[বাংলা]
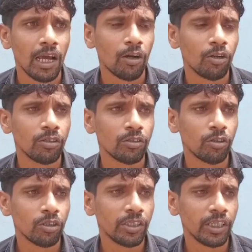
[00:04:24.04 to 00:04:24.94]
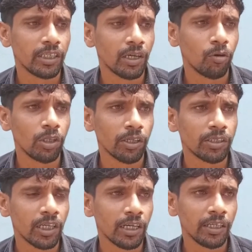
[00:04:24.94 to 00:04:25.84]
এখন তো টিকিটটা বলতে
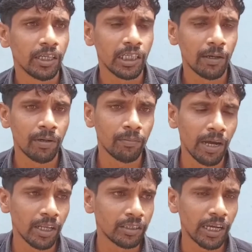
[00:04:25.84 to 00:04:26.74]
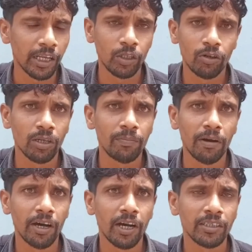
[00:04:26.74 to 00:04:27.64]
পারছি না টিকিটটা আমার মায়ের চায়ের দোকানে
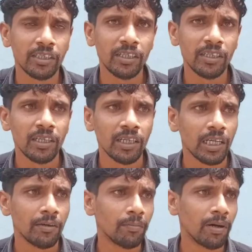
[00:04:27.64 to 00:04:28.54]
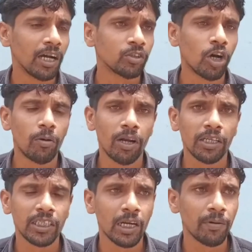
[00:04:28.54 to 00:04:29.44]
পাওয়া গেছে মা সকালবেলা
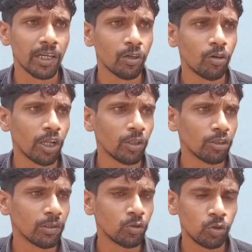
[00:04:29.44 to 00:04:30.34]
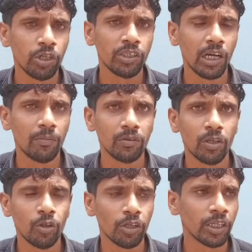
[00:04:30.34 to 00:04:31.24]
এসে আমাকে ঘরের দরজা শুয়েছিলাম
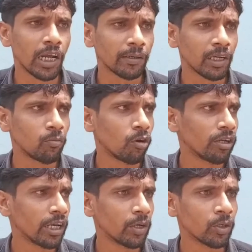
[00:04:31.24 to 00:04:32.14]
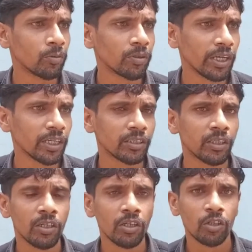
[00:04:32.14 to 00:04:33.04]
তার দরজা থাকতে বললো এরকম কেস
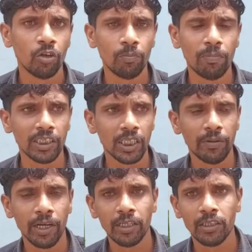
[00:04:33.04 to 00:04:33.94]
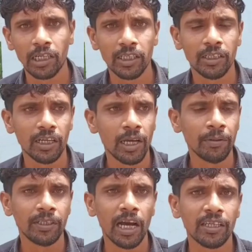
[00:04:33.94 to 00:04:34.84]
তখন পাশের বাড়ির ডাক্তার তাকে
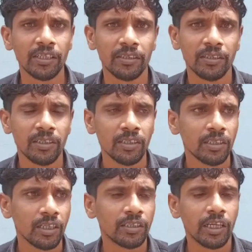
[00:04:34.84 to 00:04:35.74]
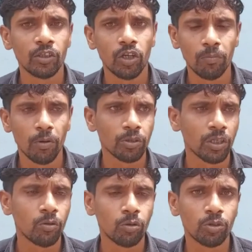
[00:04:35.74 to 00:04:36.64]
আমি ডাকি সেই সব
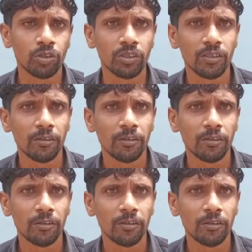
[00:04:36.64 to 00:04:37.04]
ব্যবস্থা করছি